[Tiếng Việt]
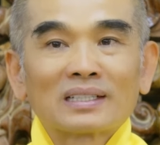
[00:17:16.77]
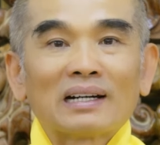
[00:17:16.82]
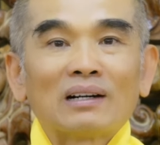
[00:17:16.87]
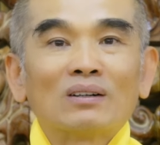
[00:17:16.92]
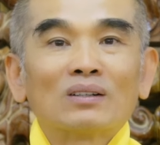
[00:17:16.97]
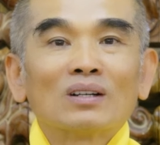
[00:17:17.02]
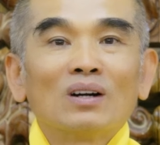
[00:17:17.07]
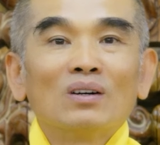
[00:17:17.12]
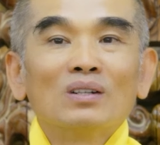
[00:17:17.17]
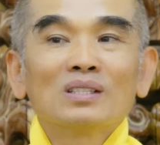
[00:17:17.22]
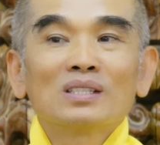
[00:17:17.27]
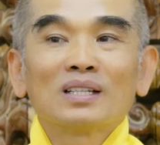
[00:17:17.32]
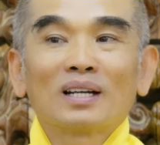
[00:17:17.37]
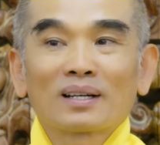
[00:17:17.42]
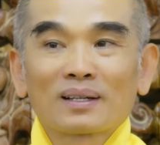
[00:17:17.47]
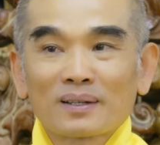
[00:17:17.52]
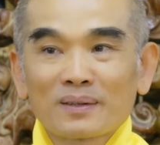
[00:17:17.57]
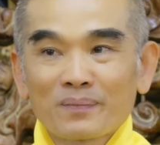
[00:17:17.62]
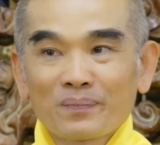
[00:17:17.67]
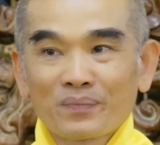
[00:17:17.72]
trao đổi
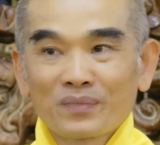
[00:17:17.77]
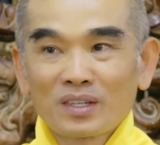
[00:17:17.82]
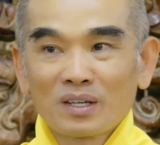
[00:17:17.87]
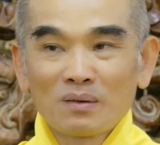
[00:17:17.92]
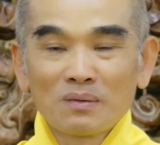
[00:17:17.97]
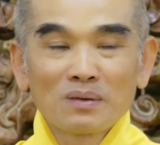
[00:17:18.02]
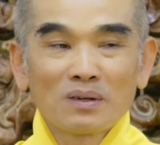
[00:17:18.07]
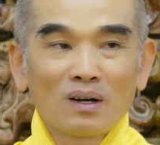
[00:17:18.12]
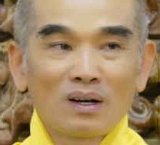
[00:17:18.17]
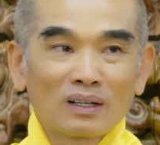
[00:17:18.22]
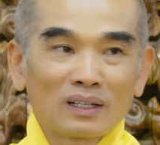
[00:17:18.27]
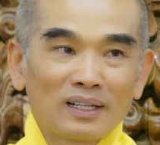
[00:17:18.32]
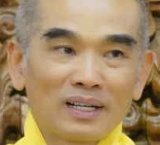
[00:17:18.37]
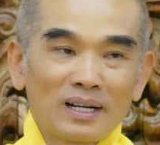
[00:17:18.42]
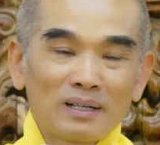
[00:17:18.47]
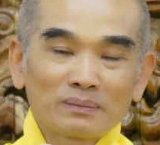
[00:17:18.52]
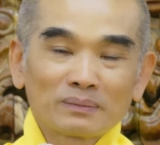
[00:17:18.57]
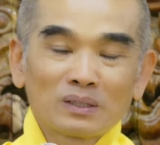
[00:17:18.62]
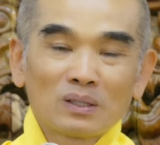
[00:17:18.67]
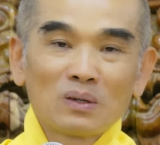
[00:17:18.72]
chất chứ không còn là
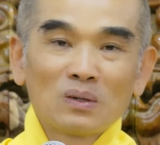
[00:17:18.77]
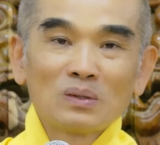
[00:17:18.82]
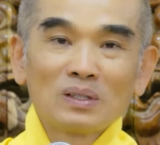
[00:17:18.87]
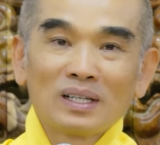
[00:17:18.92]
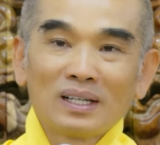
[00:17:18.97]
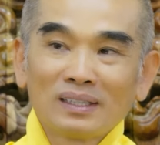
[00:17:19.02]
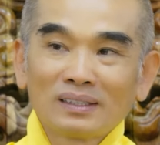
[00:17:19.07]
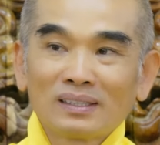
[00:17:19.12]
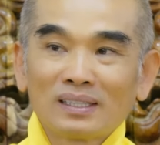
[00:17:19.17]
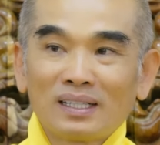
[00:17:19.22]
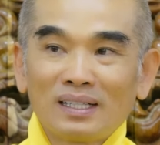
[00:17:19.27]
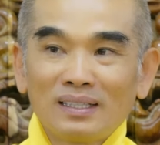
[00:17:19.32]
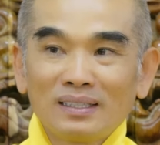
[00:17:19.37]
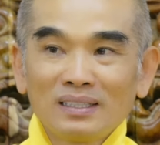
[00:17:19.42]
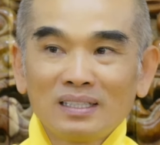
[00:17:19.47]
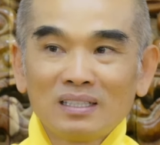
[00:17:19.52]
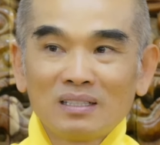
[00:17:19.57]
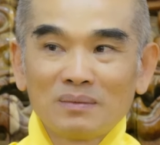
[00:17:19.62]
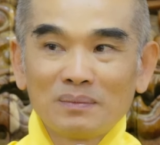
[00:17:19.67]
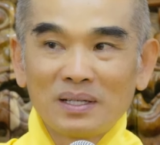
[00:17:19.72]
hấp thu là hít
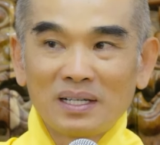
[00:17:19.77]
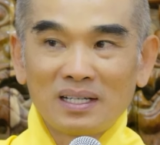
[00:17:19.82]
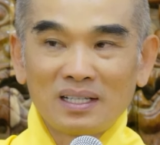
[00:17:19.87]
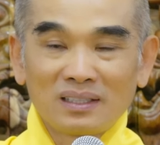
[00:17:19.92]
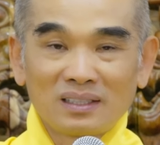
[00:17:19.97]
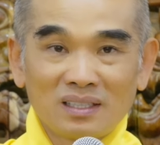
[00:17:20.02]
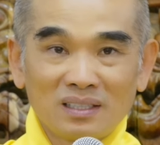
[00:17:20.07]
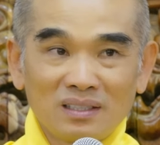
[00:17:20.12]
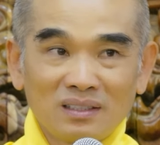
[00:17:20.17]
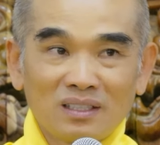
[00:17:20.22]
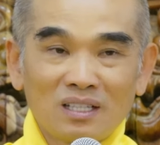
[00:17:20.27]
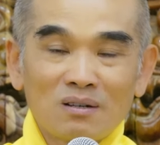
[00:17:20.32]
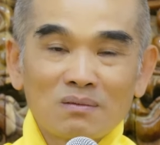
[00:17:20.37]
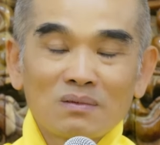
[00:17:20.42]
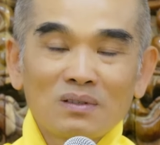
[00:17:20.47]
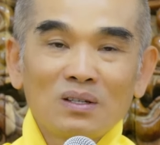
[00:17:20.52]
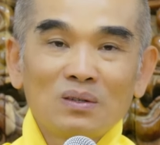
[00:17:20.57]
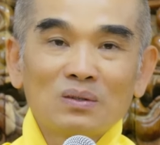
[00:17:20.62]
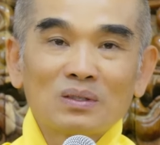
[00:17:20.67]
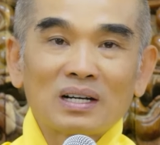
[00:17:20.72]
thở nữa, mà là sự
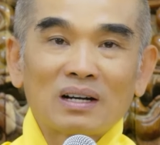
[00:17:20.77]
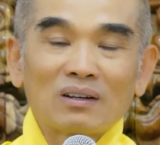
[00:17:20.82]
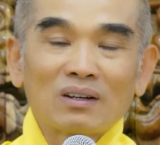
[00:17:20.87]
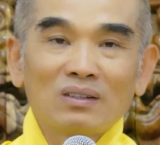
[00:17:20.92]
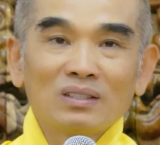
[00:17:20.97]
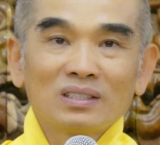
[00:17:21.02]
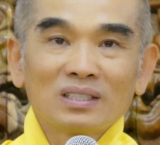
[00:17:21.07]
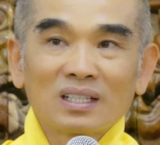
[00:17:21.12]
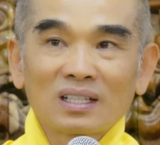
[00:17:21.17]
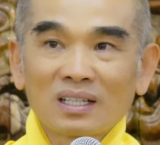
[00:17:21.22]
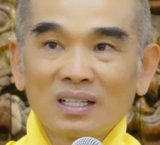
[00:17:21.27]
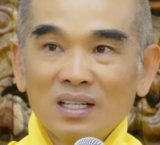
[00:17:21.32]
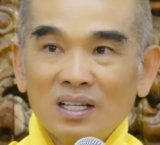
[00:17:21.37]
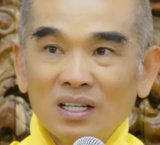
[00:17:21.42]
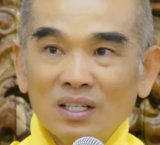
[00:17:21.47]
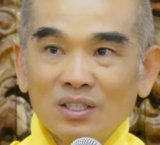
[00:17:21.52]
thông lưu trao đổi chất.